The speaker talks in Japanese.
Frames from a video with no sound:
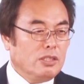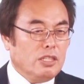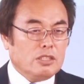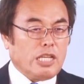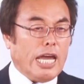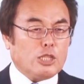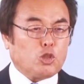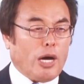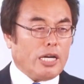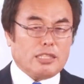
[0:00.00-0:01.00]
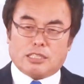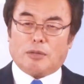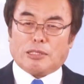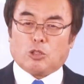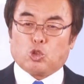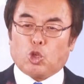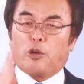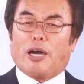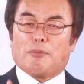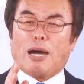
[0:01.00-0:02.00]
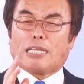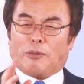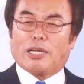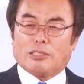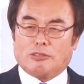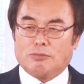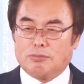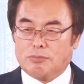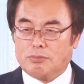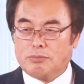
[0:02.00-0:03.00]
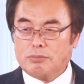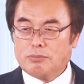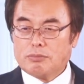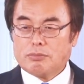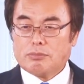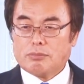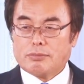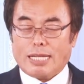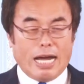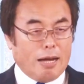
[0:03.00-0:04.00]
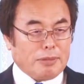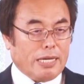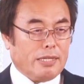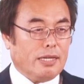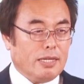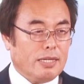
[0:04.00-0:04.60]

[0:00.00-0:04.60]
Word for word: 聖書は言ってますそれは間に合わないアーメン